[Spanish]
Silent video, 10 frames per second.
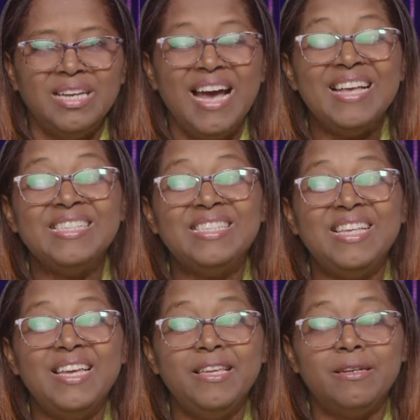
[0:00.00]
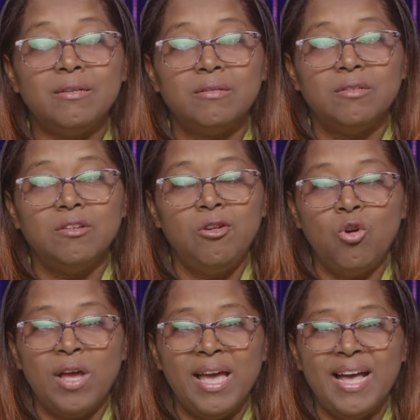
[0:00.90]
hacer
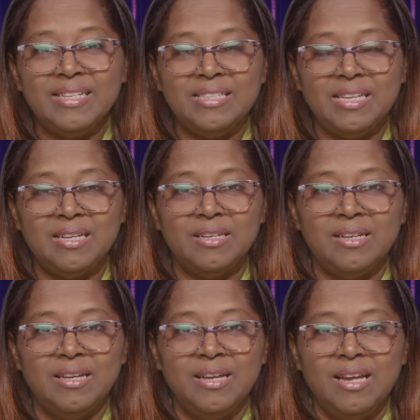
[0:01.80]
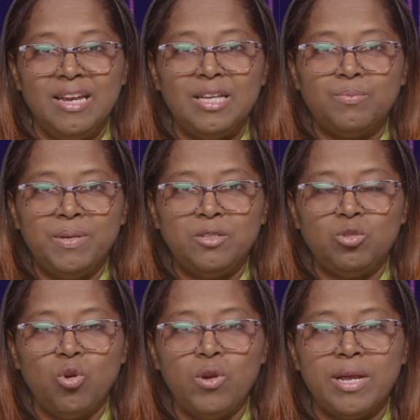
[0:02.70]
lo que hacen las
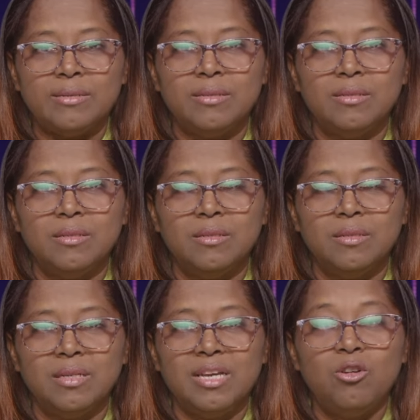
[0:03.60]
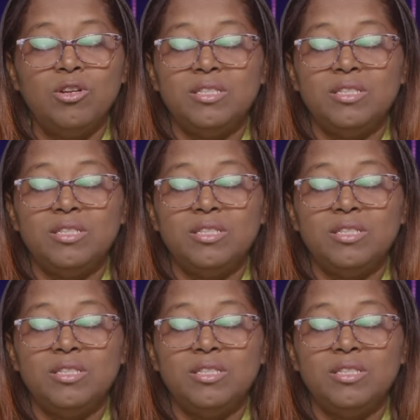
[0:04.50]
personas que no le